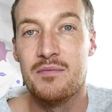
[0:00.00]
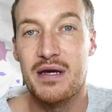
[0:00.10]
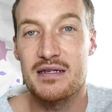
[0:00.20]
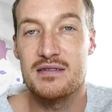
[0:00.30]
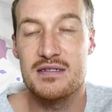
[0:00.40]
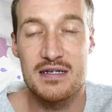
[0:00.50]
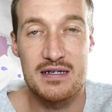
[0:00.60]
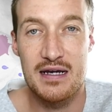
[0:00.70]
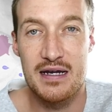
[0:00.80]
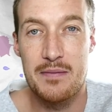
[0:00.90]

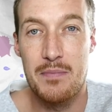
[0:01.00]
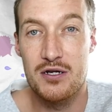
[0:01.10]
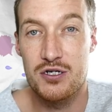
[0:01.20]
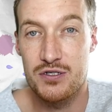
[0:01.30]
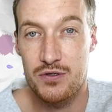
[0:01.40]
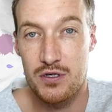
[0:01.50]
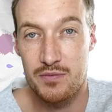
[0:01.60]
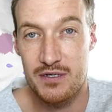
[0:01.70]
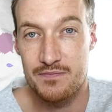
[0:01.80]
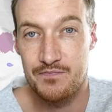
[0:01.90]
persistieren kann im menschlichen
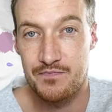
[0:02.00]
Körper.